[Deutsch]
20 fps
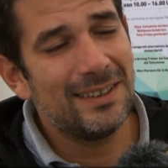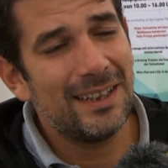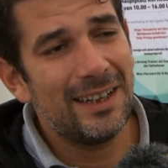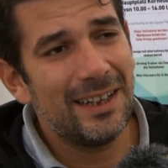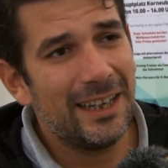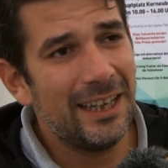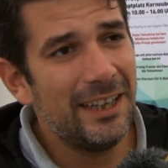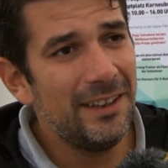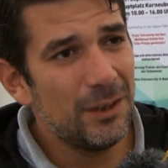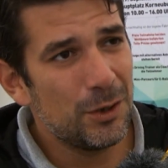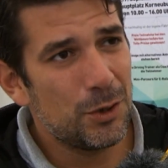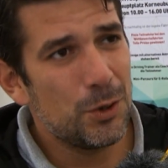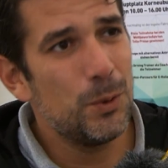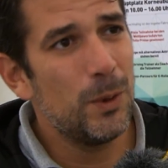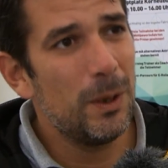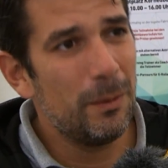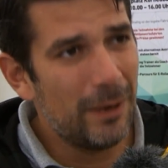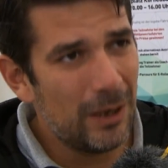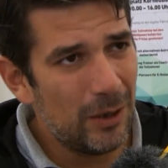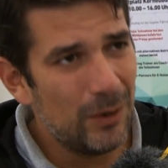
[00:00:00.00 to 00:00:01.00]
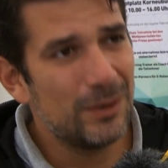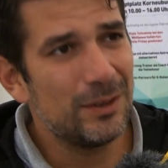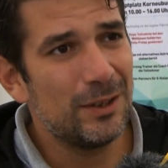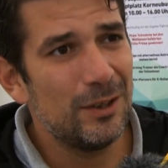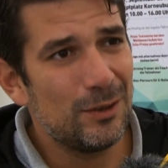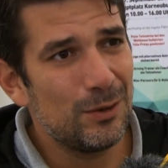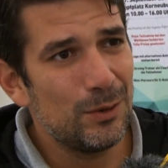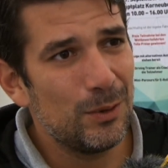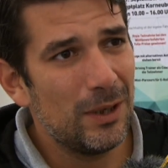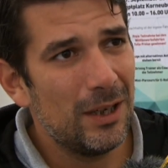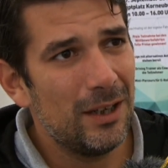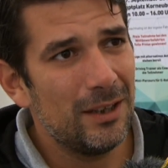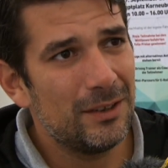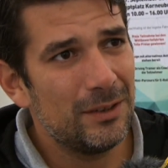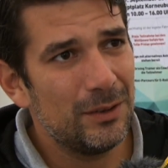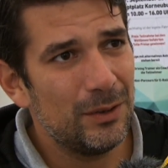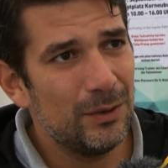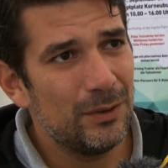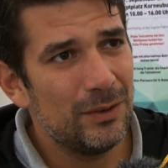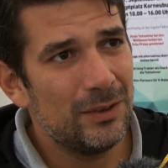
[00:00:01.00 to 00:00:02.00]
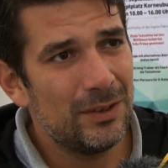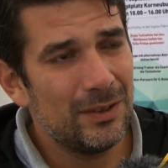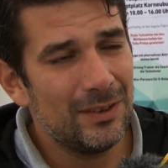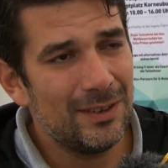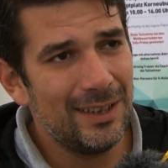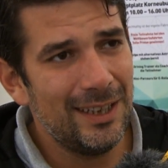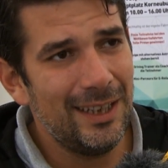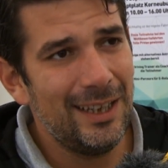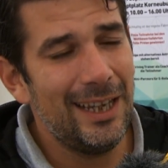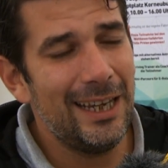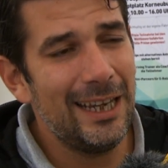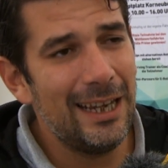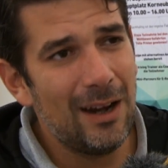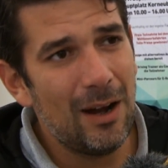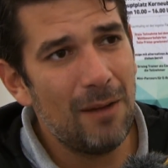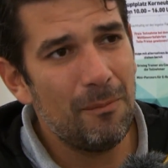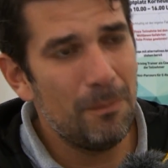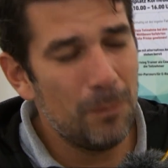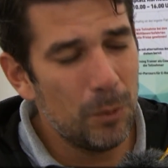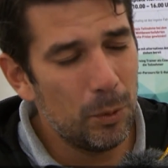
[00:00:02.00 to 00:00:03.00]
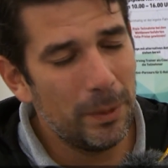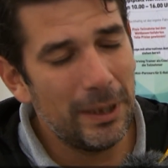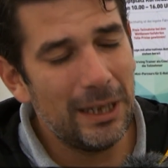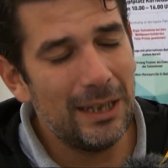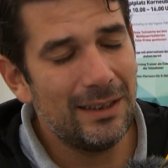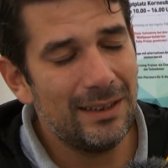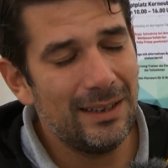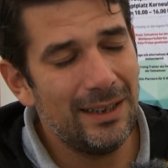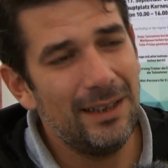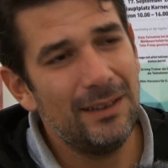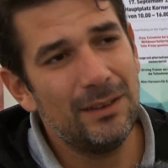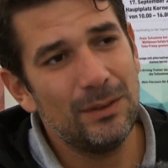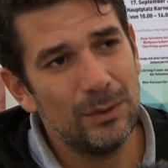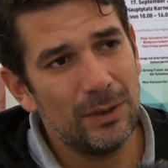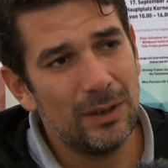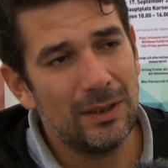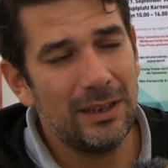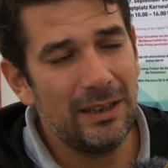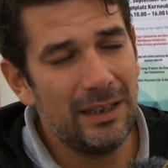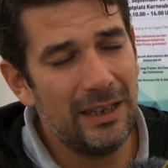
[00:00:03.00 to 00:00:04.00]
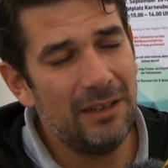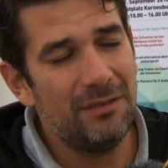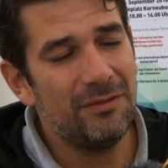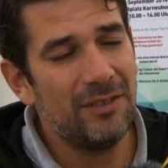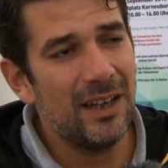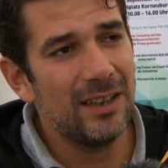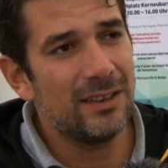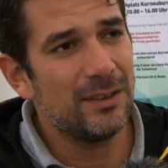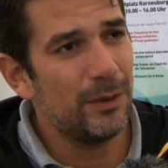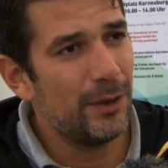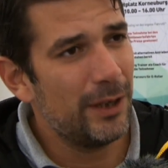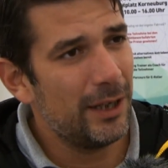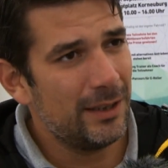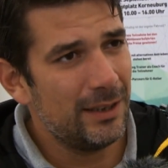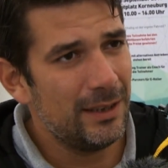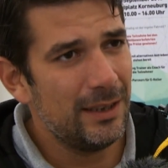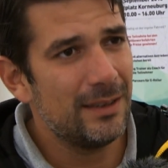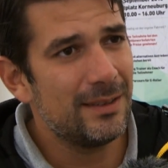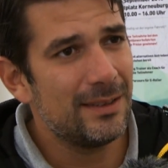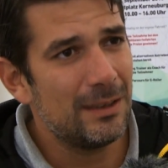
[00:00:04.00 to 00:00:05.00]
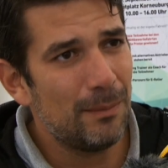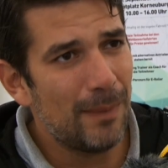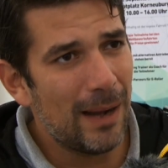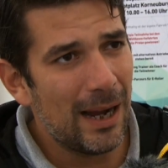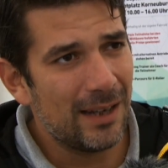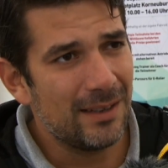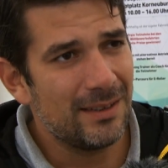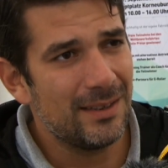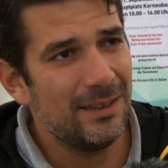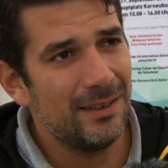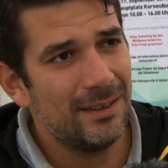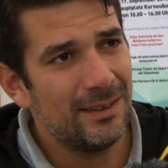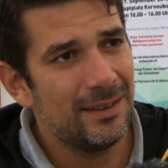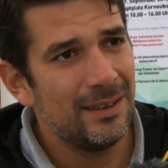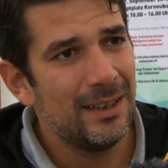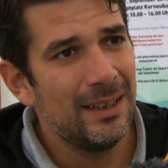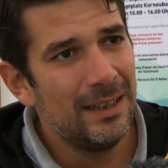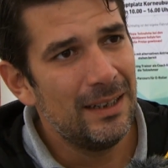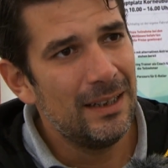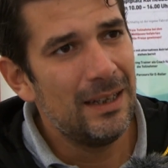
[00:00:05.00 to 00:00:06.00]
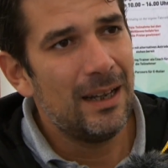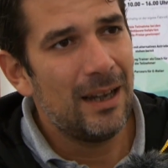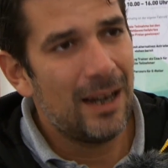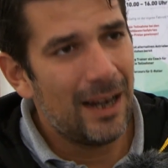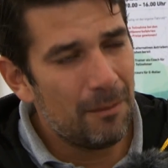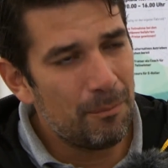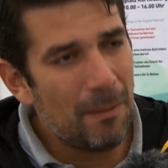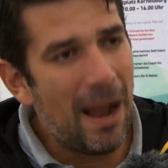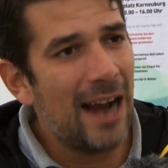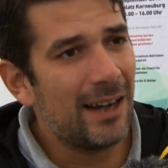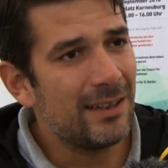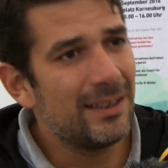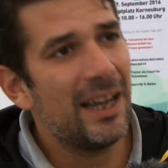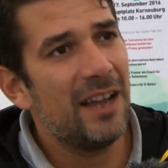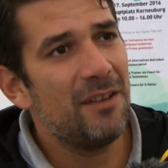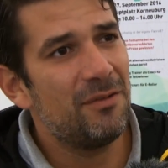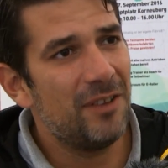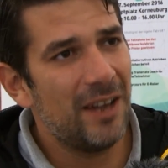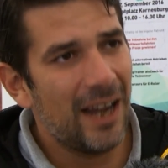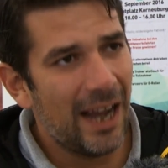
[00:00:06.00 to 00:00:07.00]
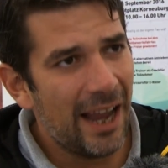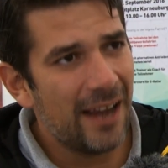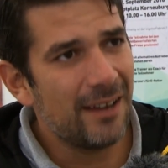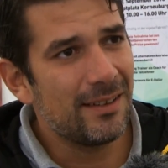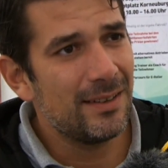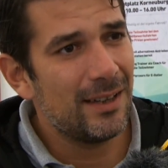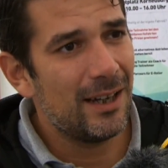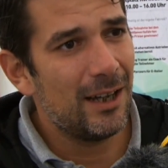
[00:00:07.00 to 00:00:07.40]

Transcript: seine Kinderschuhe mal ausgezogen hat und die E-Mobilität oder die E-Fahrzeuge, die jetzt am Markt sind, Marktreife erreicht